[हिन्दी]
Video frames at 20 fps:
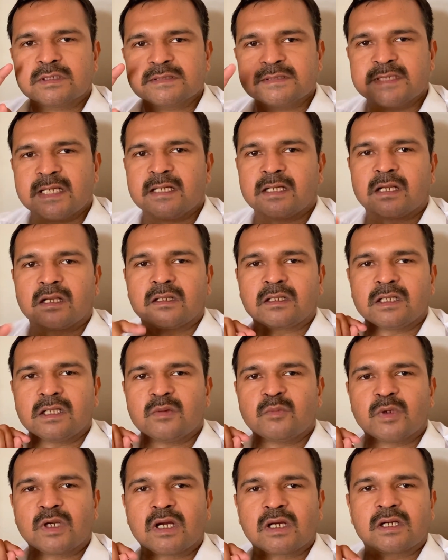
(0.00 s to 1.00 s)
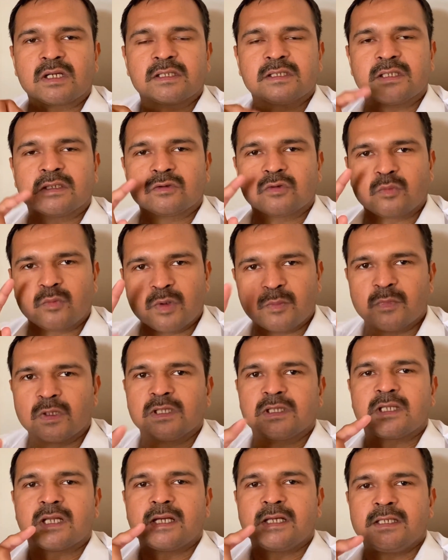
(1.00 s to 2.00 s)
सेंट्रल के लिए मना कर दिया तो भाई
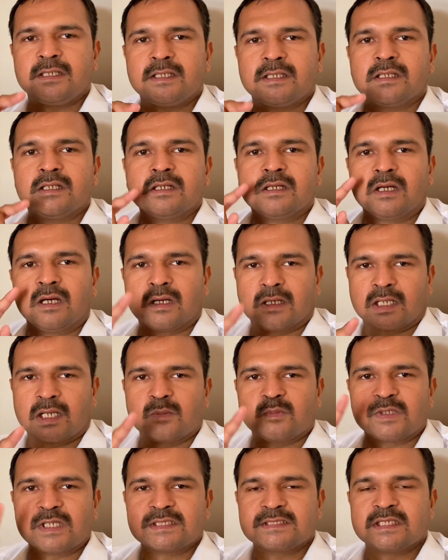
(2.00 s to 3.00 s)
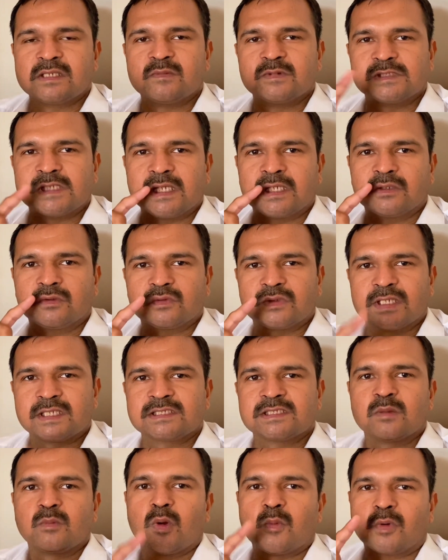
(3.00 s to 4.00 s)
बनता है ये अगर आप तहसील में जाएंगे तो
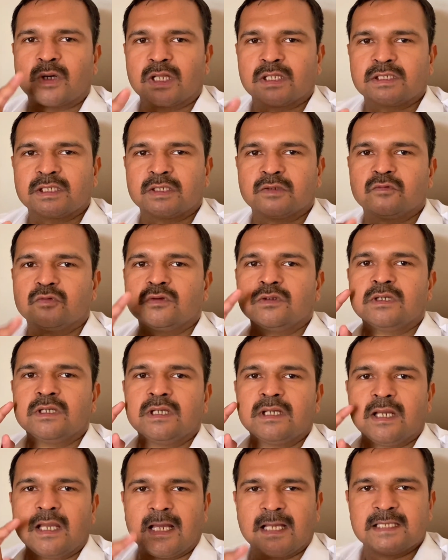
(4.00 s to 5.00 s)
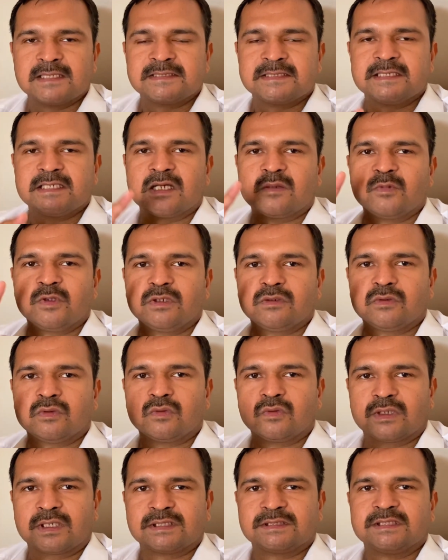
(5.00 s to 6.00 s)
तहसील में बनाते हो एस का भी
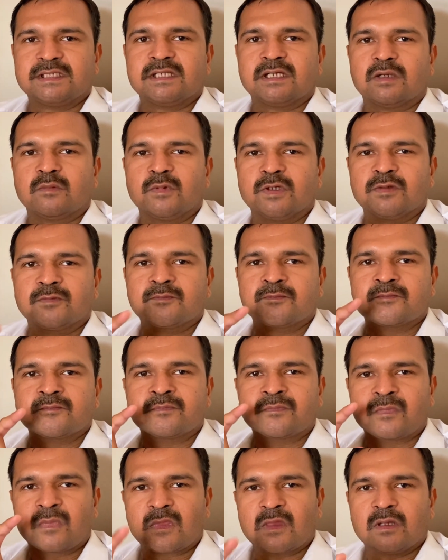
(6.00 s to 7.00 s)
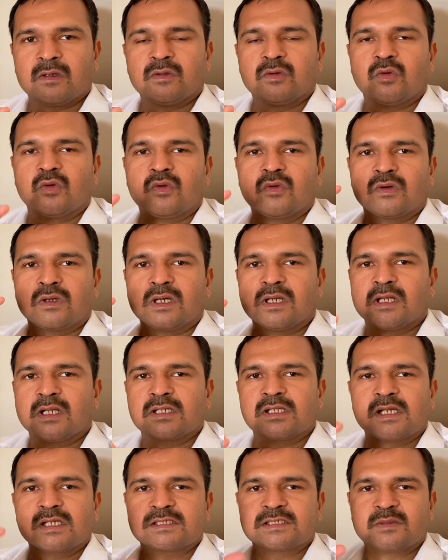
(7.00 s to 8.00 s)
और एस का भी दोनों का अलग
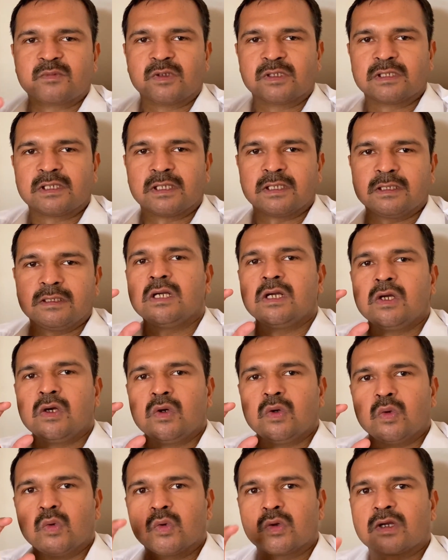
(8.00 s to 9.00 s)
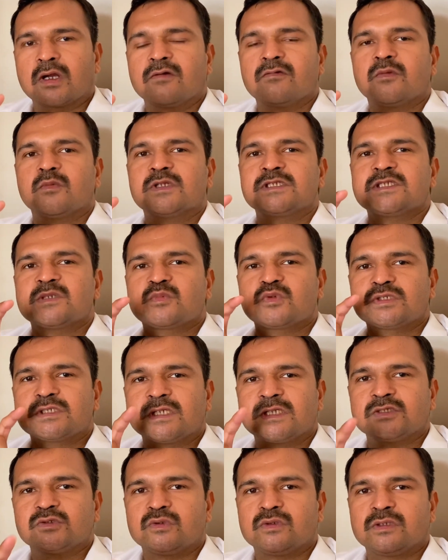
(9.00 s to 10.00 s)
अलग से बनता है और काफ़ी बच्चे पूछ रहे
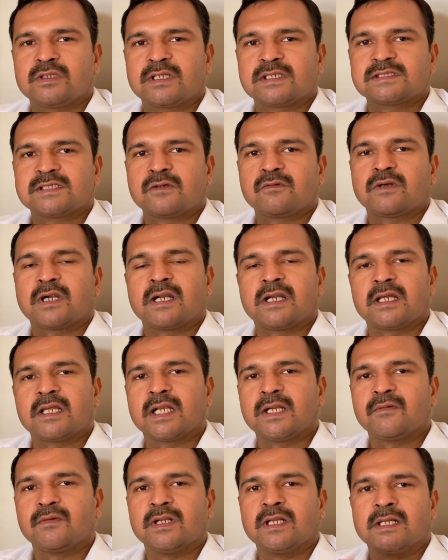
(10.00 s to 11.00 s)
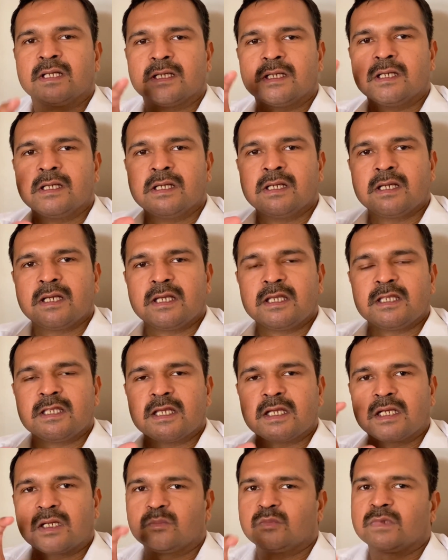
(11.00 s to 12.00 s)
हैं जो रिजर्व कैटेगरी वाले हैं
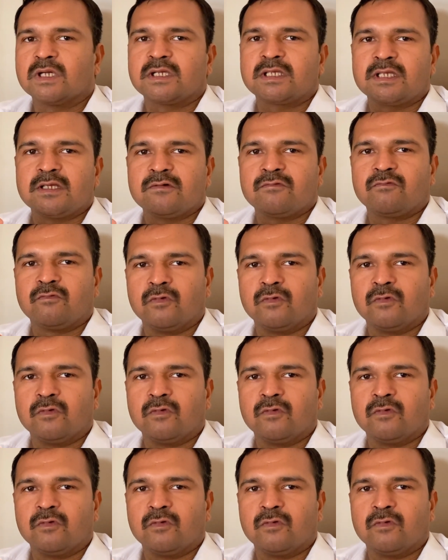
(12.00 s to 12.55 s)
ये कब तक ये